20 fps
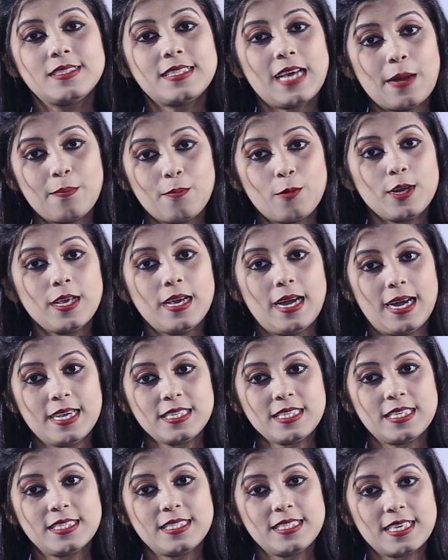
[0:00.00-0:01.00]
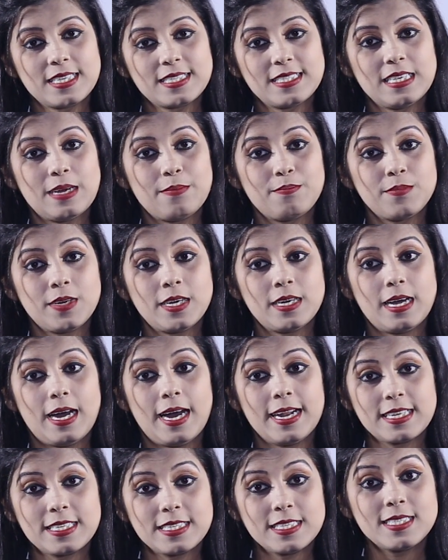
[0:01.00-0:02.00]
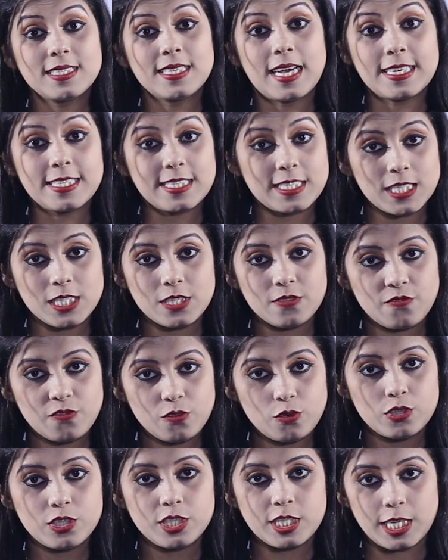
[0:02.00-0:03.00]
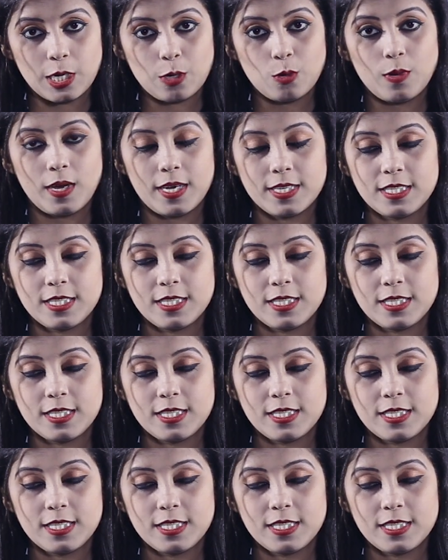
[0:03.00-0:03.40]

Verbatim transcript: তারপরে আসা যাক যে আপনার আরেকটা সাইট্রাস ফ্রুটস যেগুলো